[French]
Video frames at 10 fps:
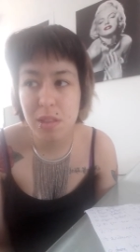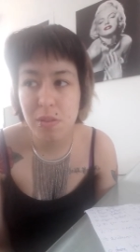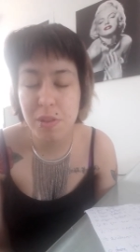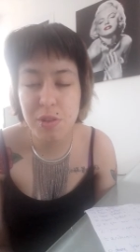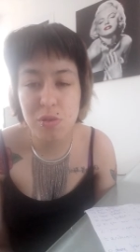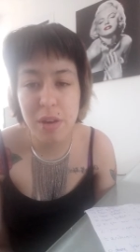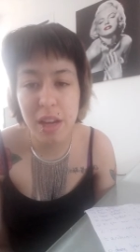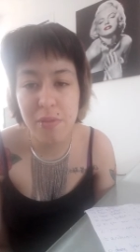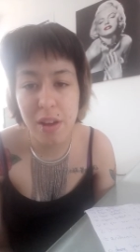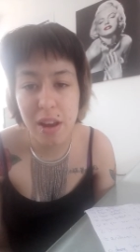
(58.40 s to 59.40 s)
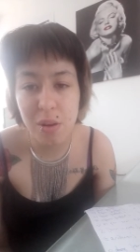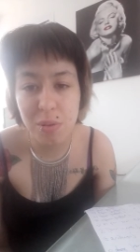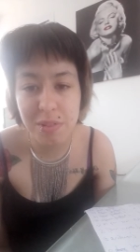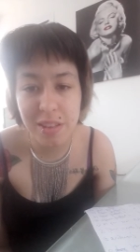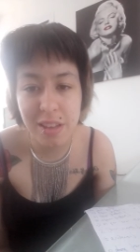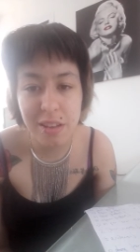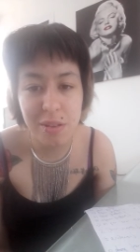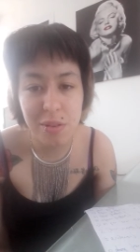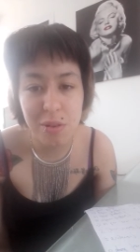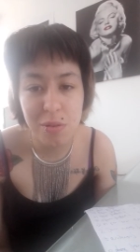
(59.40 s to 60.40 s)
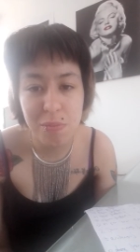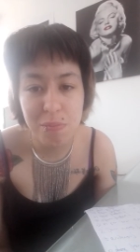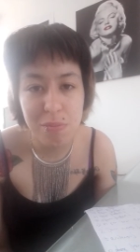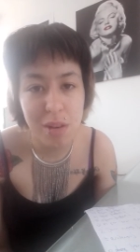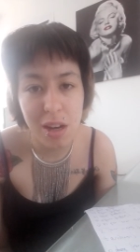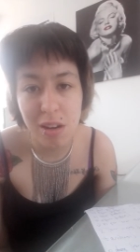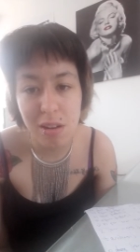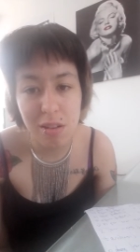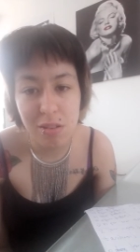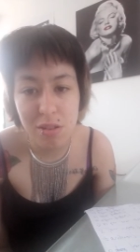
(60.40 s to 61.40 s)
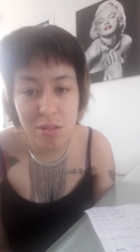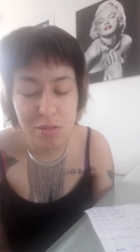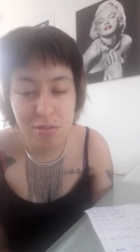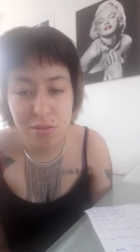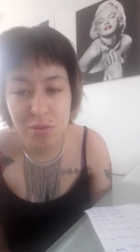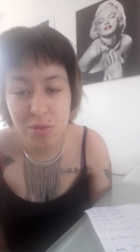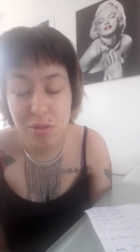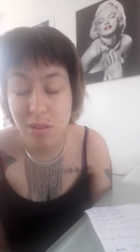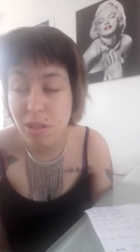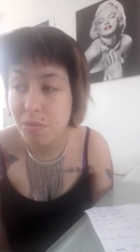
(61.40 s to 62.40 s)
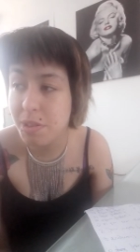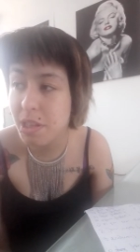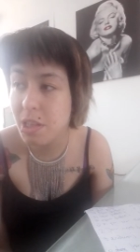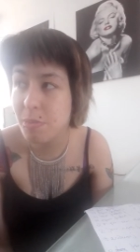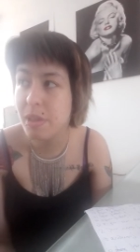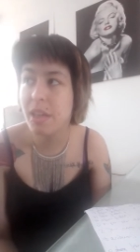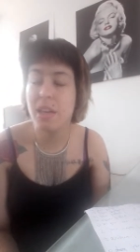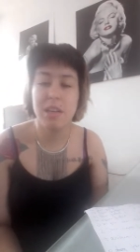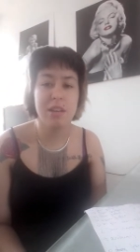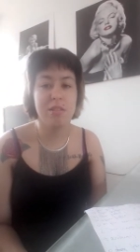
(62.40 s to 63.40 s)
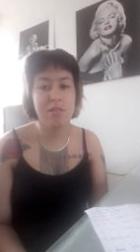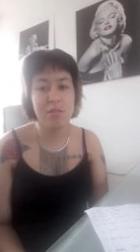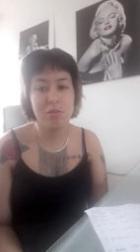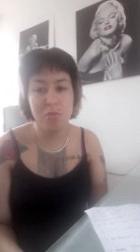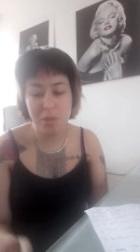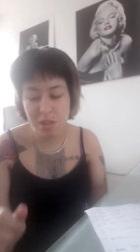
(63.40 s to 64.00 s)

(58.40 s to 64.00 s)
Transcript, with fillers: en fait son mari va la hanter euh, c'est difficile à expliquer et euh, une